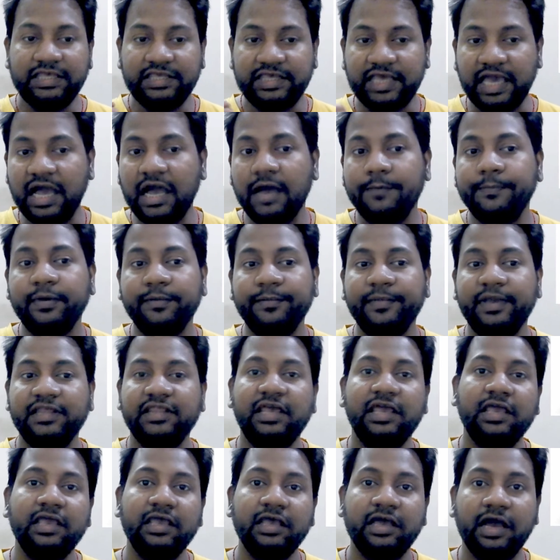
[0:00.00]
यहाँ पे
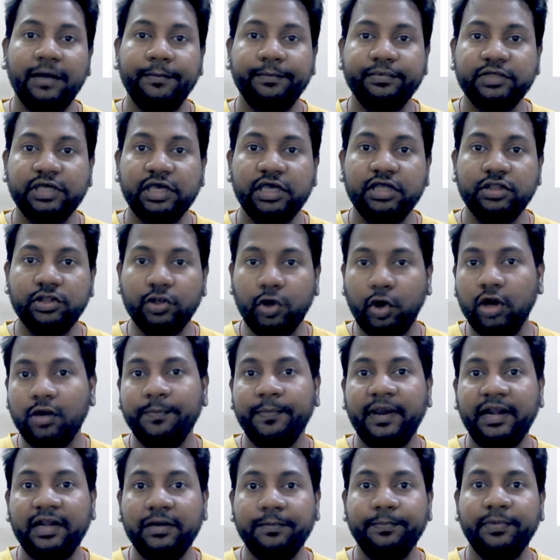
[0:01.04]
मैंने अपने नोट
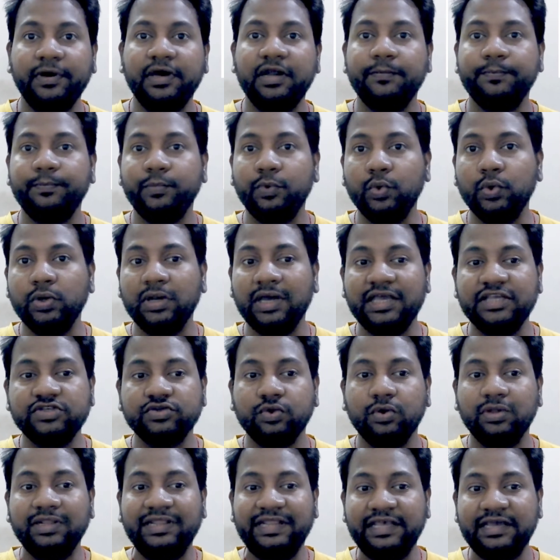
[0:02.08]
पैड पर पूरा
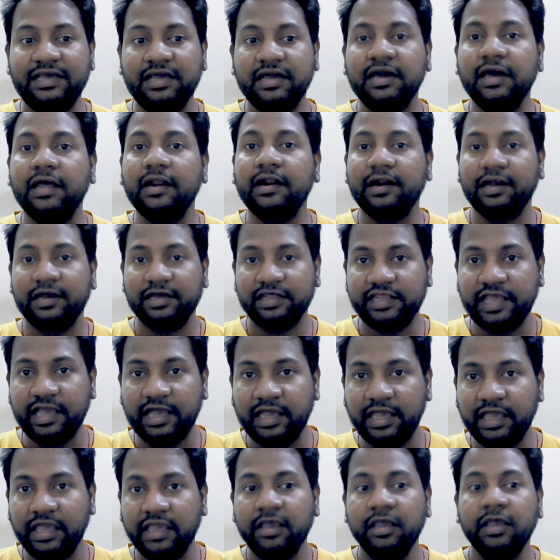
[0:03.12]
इसको लिख कर रख लिया
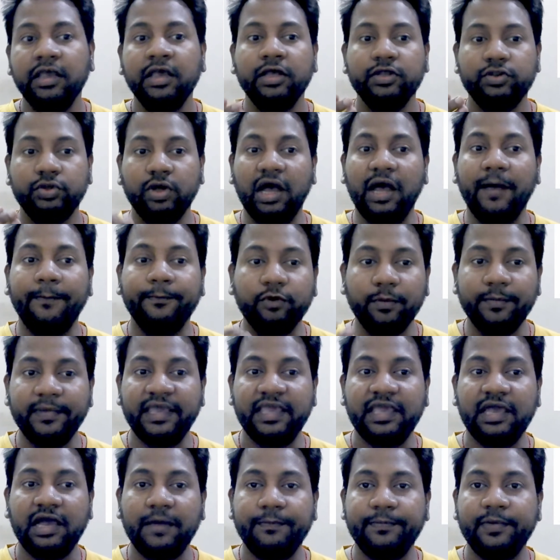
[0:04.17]
है तो आपको मैं
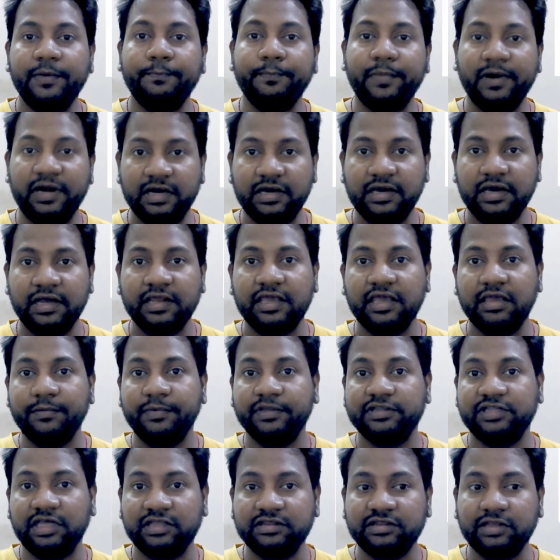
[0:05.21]
यहाँ पे पढ़ करके
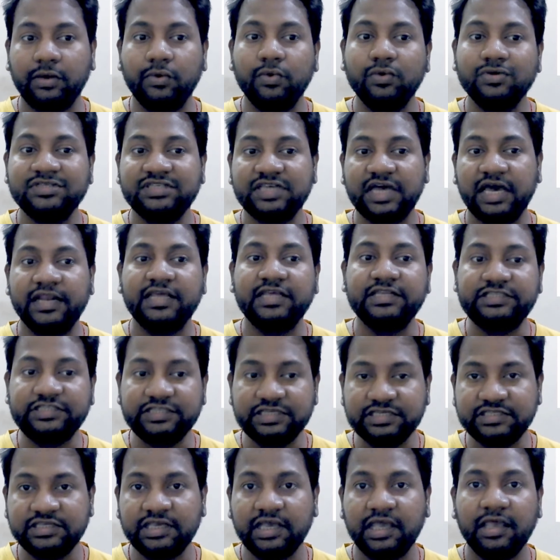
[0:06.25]
बताता हूँ सारी
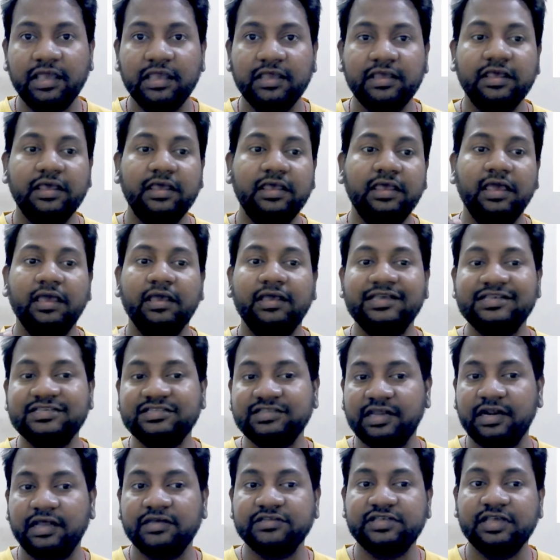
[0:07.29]
चीज़ें कि ये
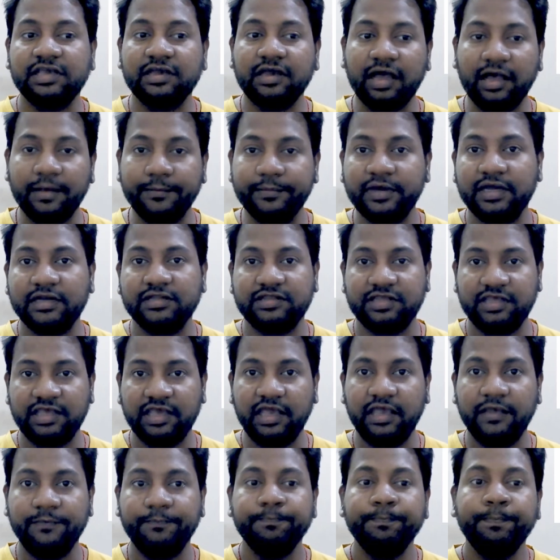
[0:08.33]
किस तरह से काम करती
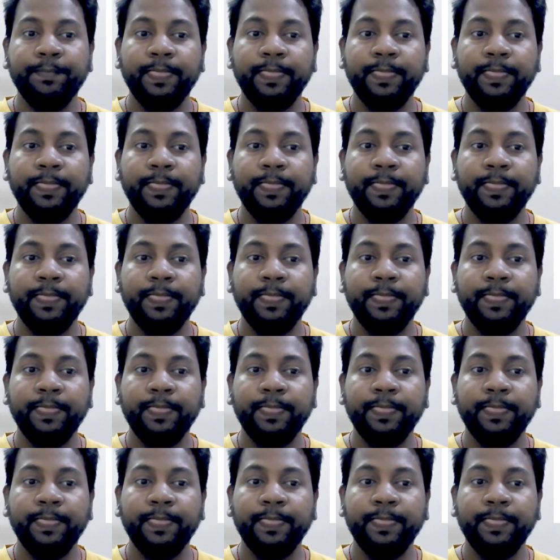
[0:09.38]
है